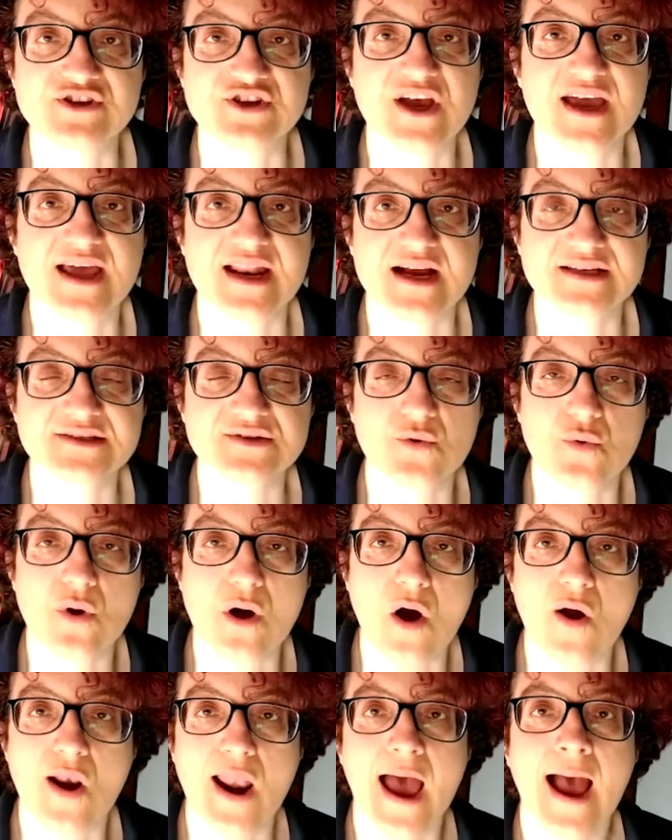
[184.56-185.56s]
c'era a
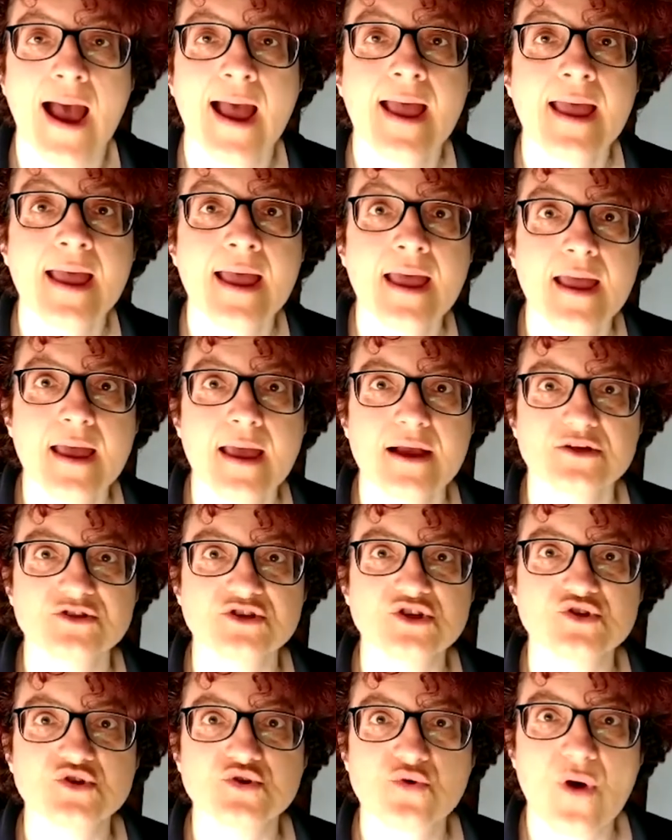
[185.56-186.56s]
scuola.
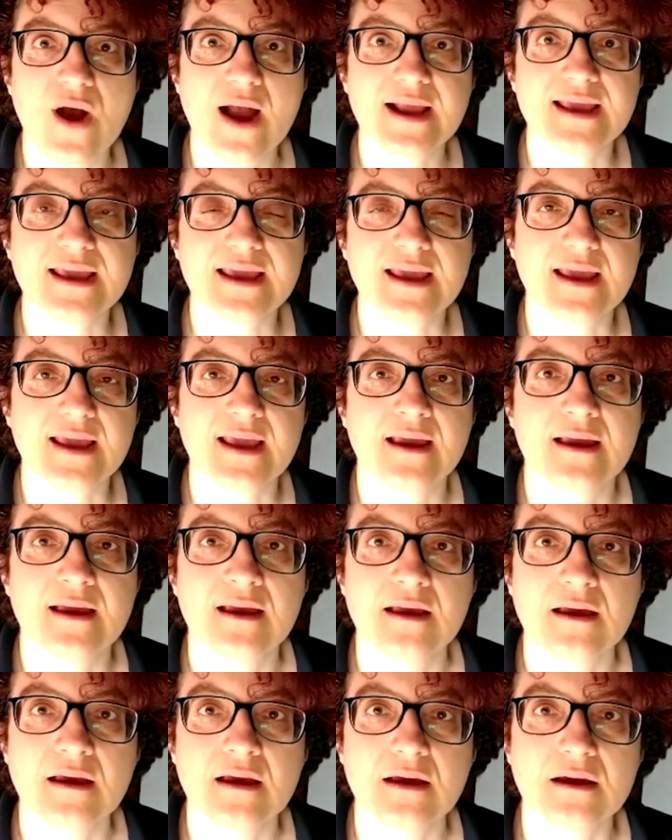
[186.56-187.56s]
Ci sono anche
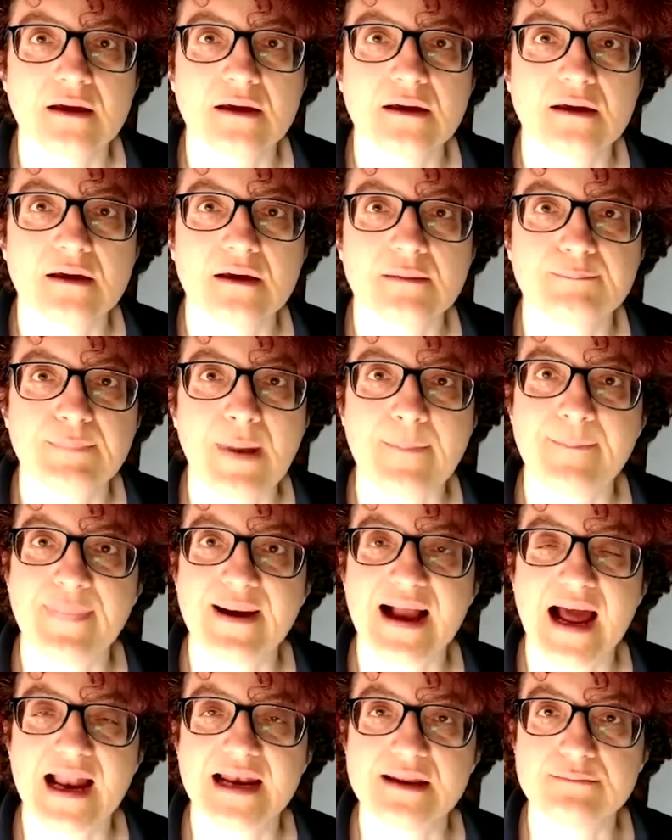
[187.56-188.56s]
eh,
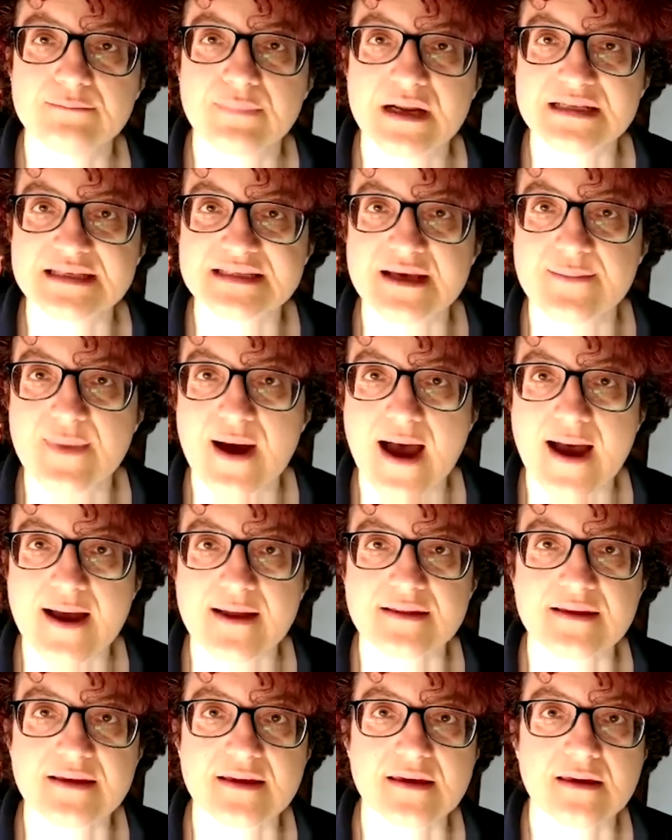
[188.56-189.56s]
pappagalli
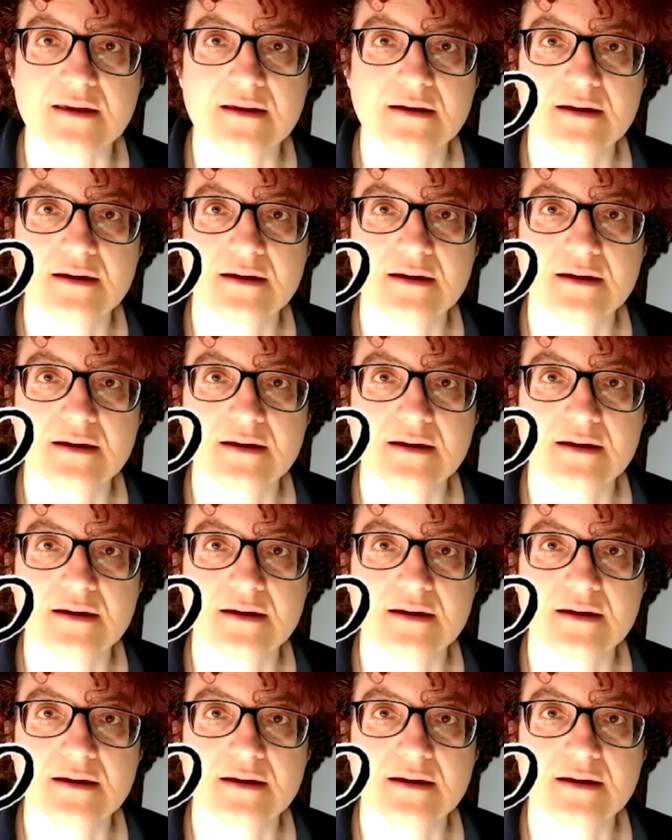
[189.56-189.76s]
imbalsamati,